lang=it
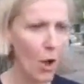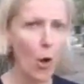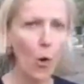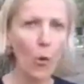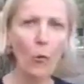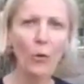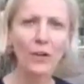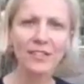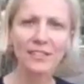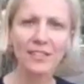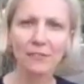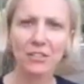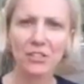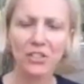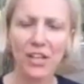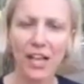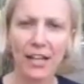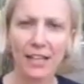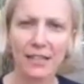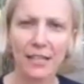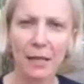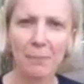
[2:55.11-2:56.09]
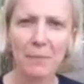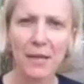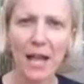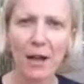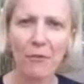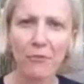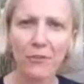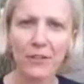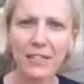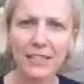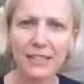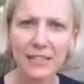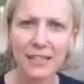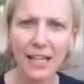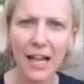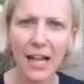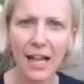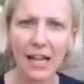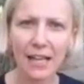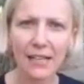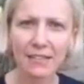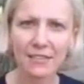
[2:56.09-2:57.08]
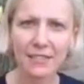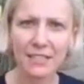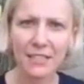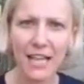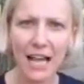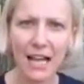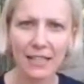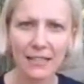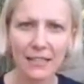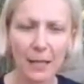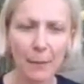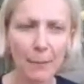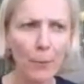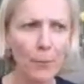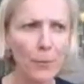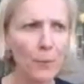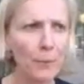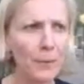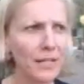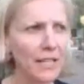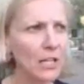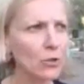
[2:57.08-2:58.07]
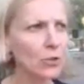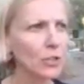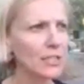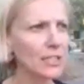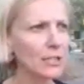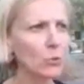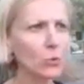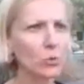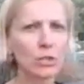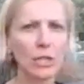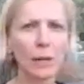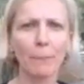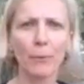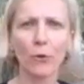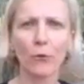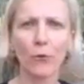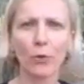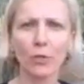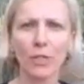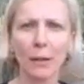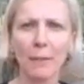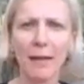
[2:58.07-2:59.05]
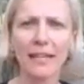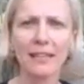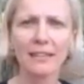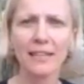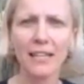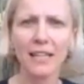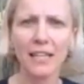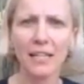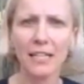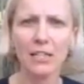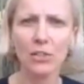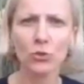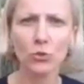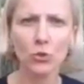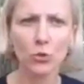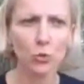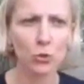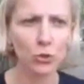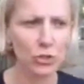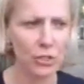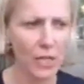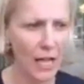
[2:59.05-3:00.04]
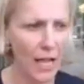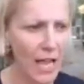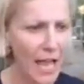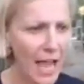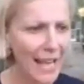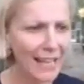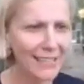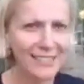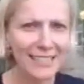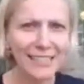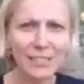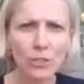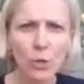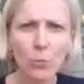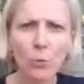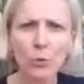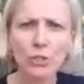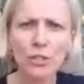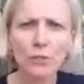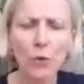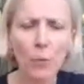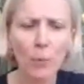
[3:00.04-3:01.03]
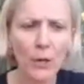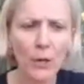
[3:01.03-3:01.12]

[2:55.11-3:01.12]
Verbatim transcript: Questa vicenda mi ha afflitta e segnata proprio perché l'ho ritenuta profondamente ingiusta e senza un motivo